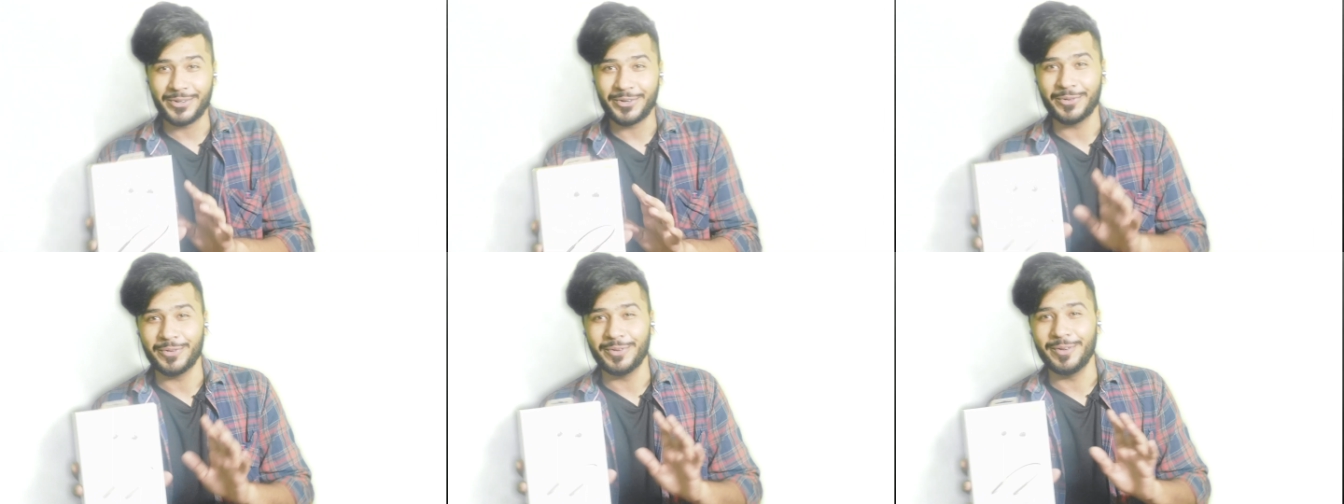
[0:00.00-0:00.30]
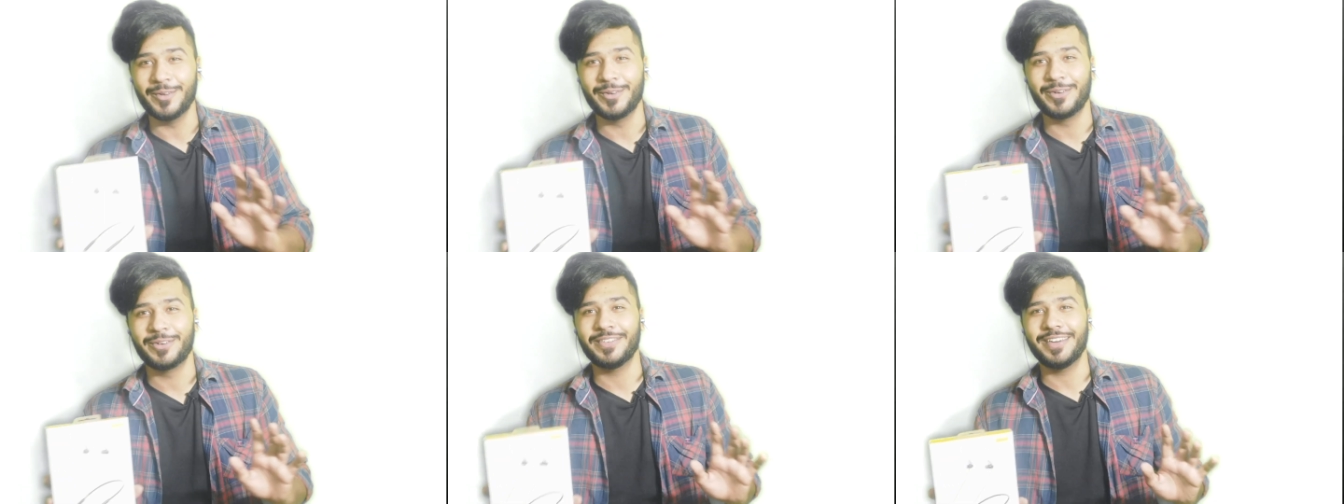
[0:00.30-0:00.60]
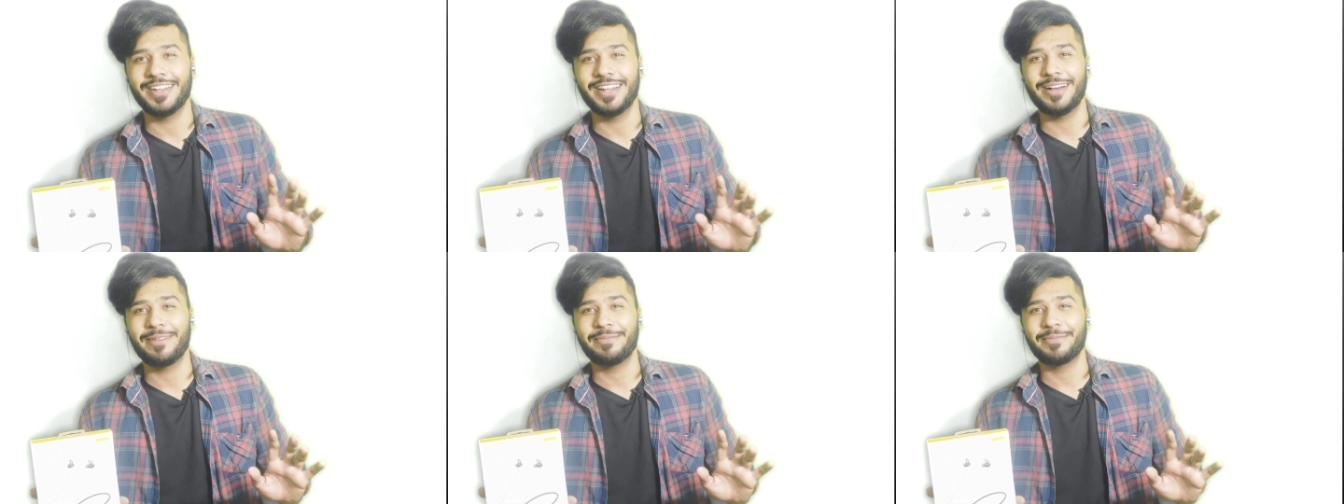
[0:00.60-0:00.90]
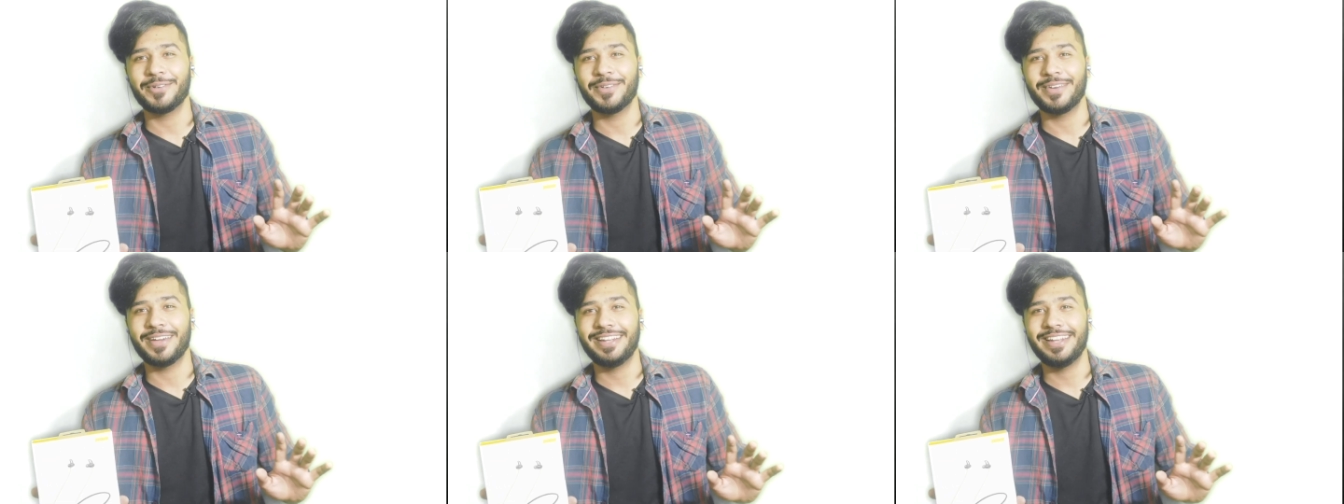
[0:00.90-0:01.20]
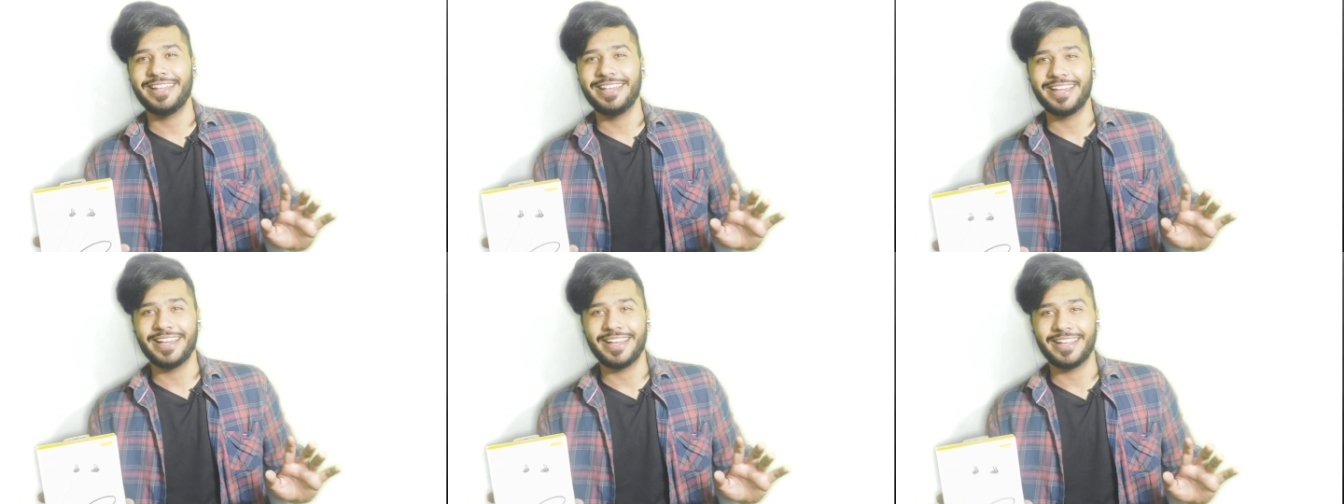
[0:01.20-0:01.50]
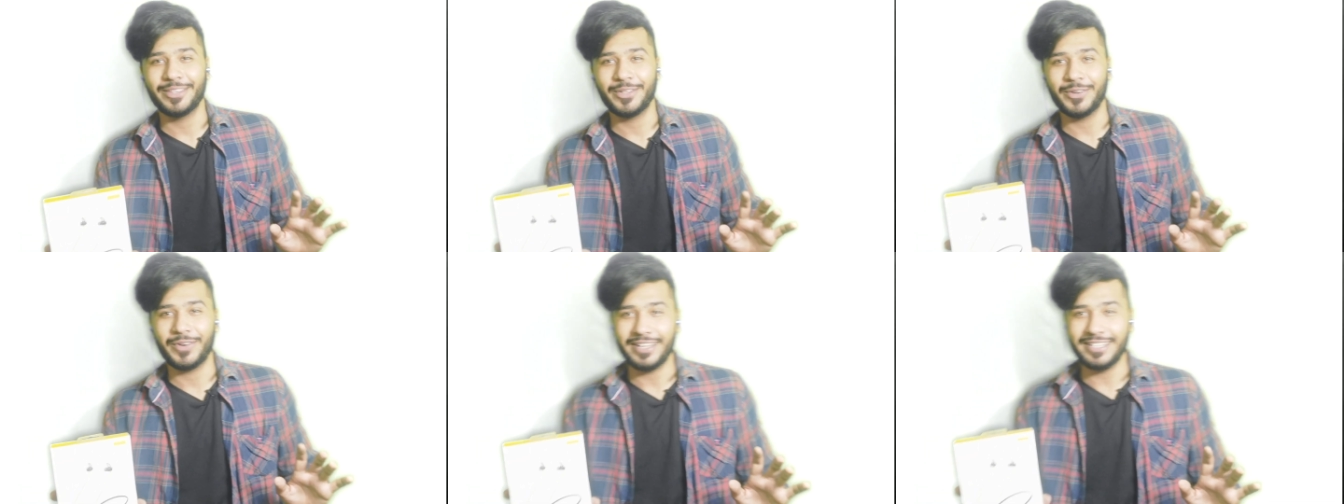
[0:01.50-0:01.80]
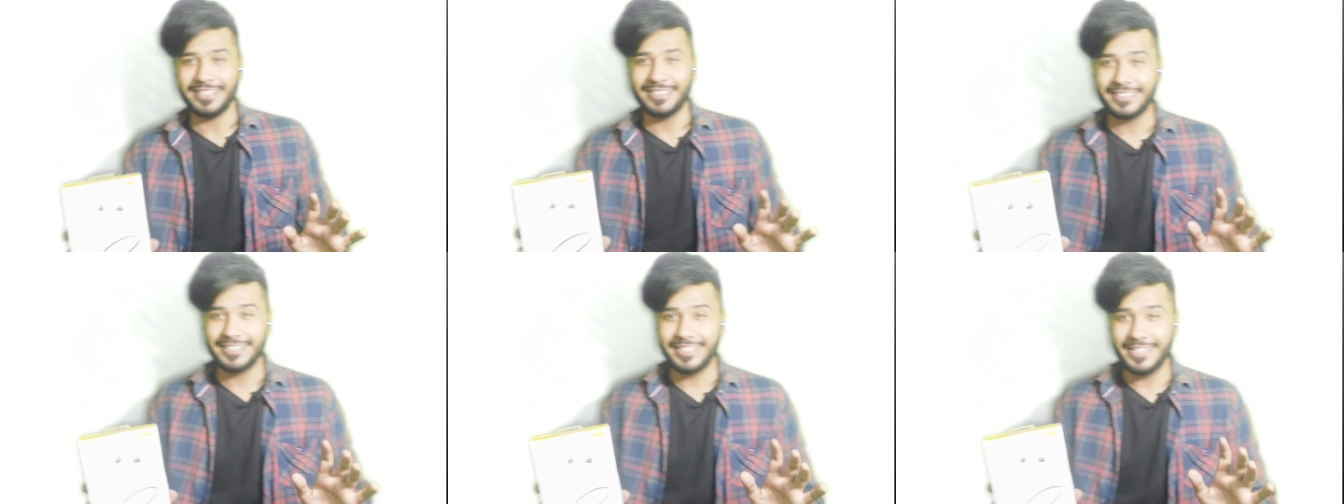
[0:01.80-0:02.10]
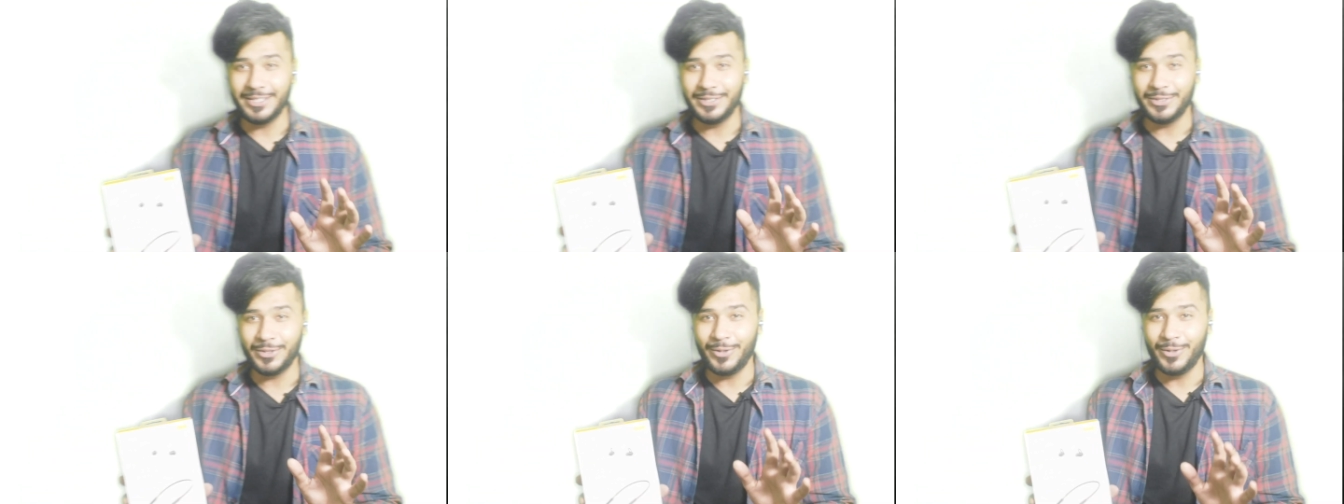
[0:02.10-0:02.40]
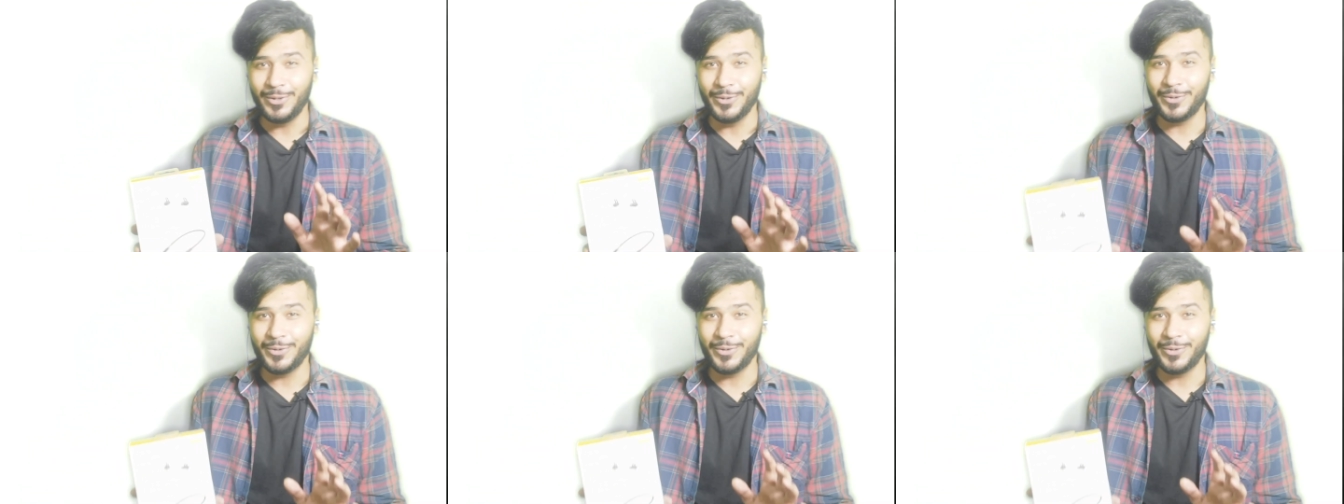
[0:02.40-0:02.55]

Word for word: कूल लुक वाला आपको है ठीक है तो इसकी जो